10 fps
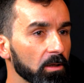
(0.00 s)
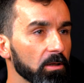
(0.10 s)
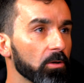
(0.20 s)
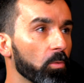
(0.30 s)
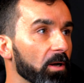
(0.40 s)

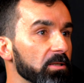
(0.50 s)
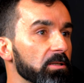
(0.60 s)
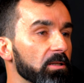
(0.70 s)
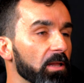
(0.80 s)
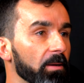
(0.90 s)
e
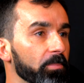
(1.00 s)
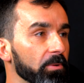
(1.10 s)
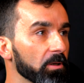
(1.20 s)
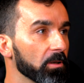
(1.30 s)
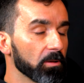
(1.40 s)
quase que dá
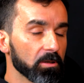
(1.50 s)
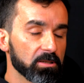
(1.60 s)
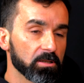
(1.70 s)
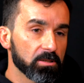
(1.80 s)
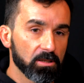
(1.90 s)
para,
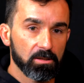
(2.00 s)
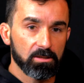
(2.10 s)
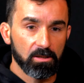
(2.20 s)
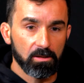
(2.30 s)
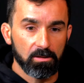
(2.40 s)
assim, sem,
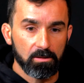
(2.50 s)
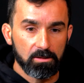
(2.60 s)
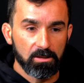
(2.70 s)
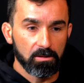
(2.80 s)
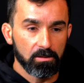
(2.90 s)
sem,
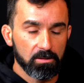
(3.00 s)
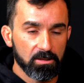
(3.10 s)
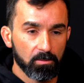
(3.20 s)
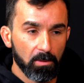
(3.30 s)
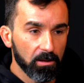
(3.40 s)
sem
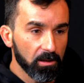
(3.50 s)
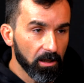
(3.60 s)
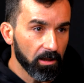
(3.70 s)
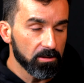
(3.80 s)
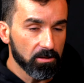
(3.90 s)
ser mal
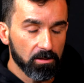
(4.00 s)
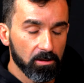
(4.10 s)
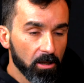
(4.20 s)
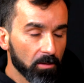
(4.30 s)
criado e sem,